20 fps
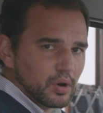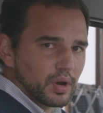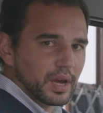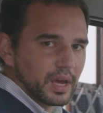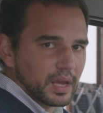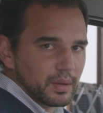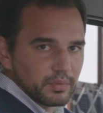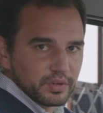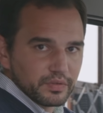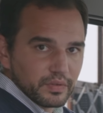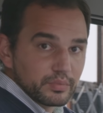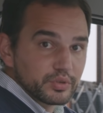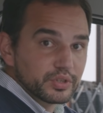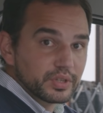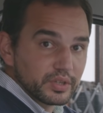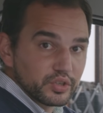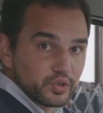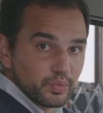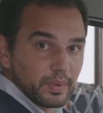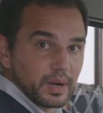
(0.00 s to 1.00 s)
ok, mas vamos
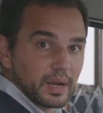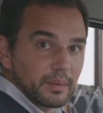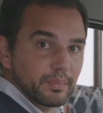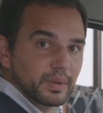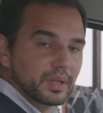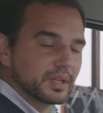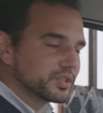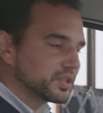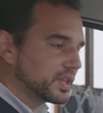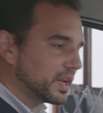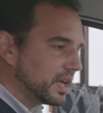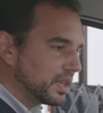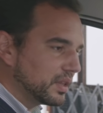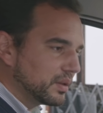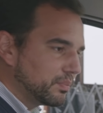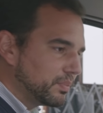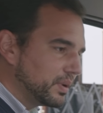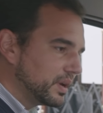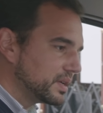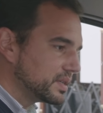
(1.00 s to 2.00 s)
ter de esperar pela
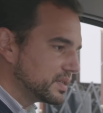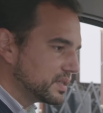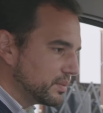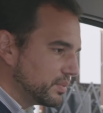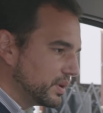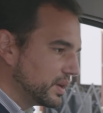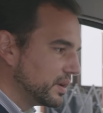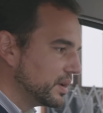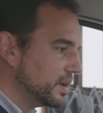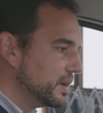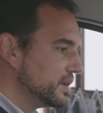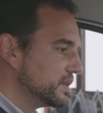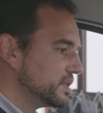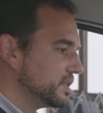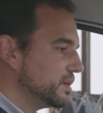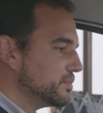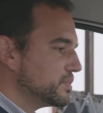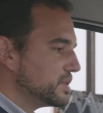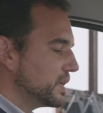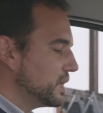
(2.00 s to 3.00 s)
estrada para saber
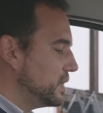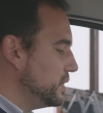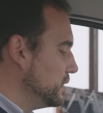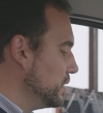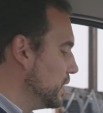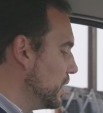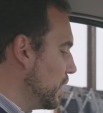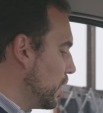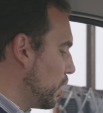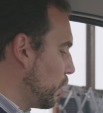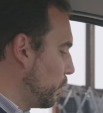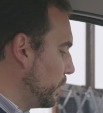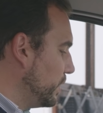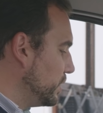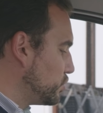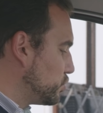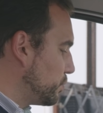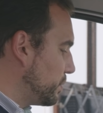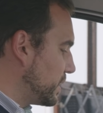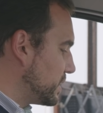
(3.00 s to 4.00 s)
se temos aqui
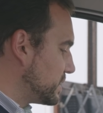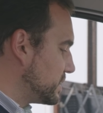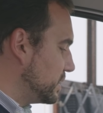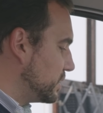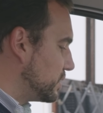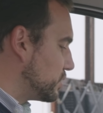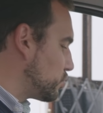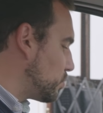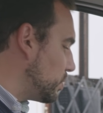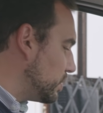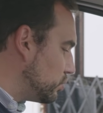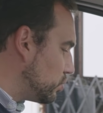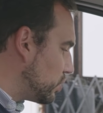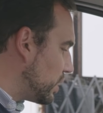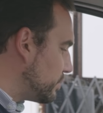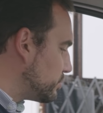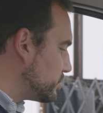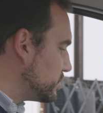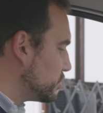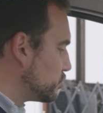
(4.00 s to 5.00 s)
ruídos parasitas. Quando
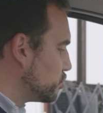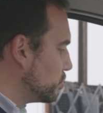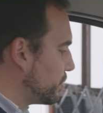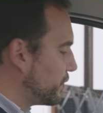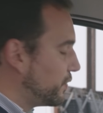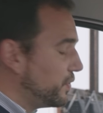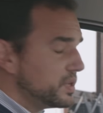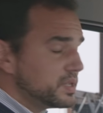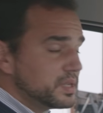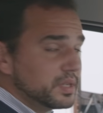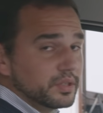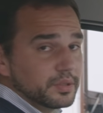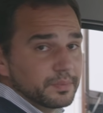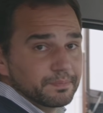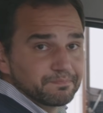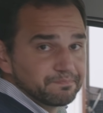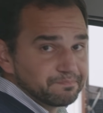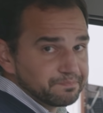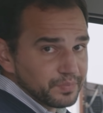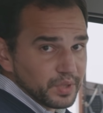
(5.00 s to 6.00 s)
tocamos nas superfícies,
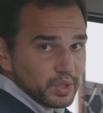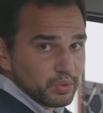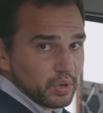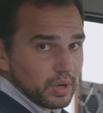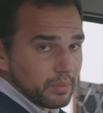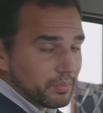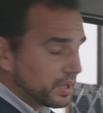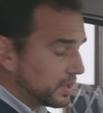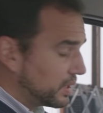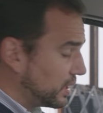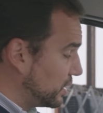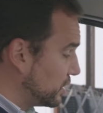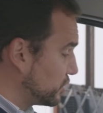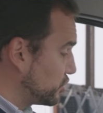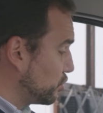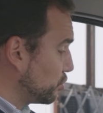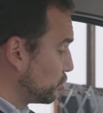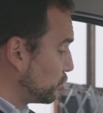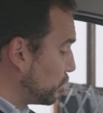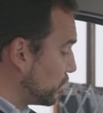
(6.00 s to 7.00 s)
Naturalmente
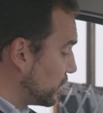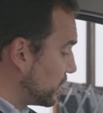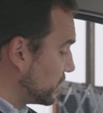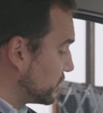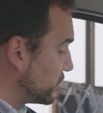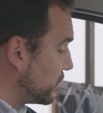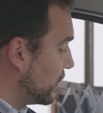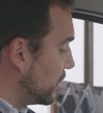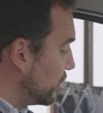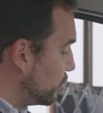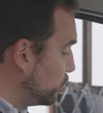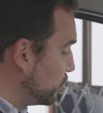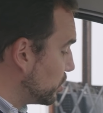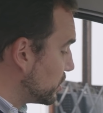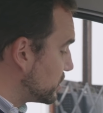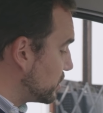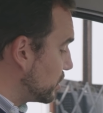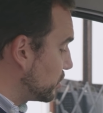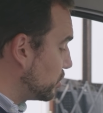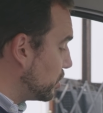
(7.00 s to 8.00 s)
elas são todas
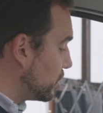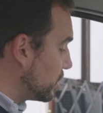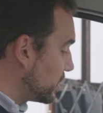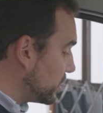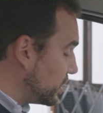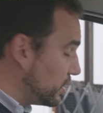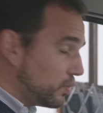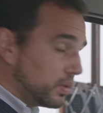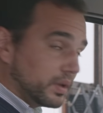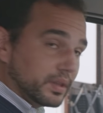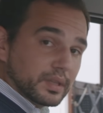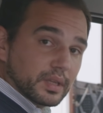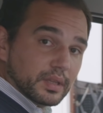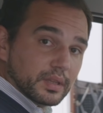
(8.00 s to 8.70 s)
duras ao toque e quando